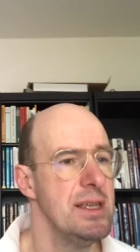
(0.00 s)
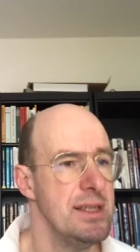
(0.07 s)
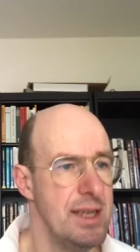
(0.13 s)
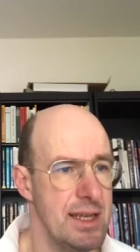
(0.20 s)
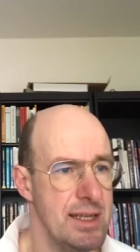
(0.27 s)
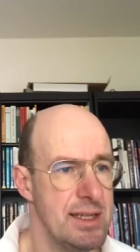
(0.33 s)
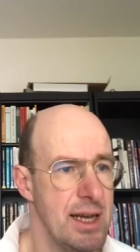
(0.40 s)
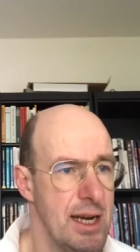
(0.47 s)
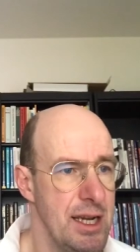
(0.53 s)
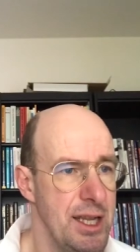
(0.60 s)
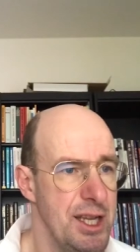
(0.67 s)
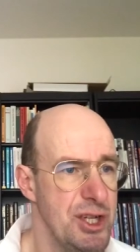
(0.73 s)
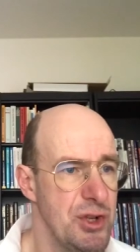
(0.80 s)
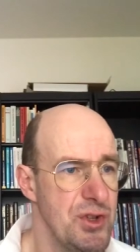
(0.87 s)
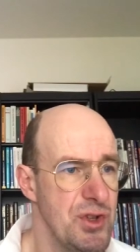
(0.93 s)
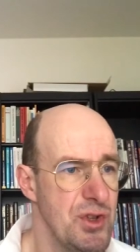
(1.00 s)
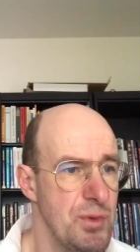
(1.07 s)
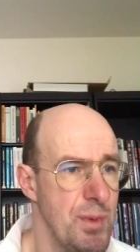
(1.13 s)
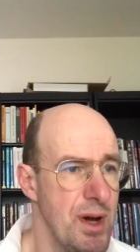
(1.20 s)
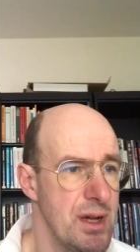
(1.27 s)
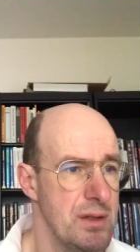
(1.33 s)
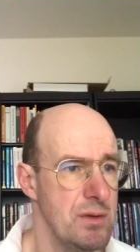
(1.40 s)
jeden Tag Liegestütze zu
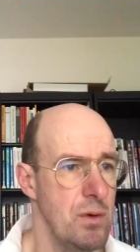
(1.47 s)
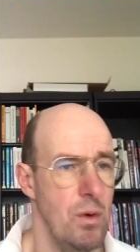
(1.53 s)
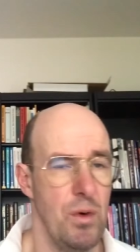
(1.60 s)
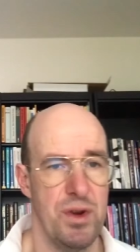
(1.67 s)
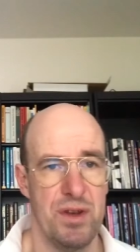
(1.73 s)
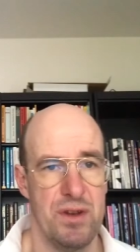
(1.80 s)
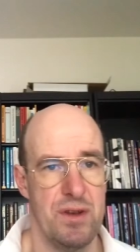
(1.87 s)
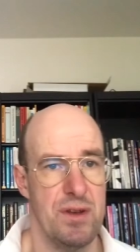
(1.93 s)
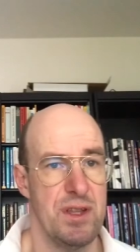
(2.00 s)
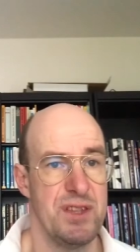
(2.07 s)
machen oder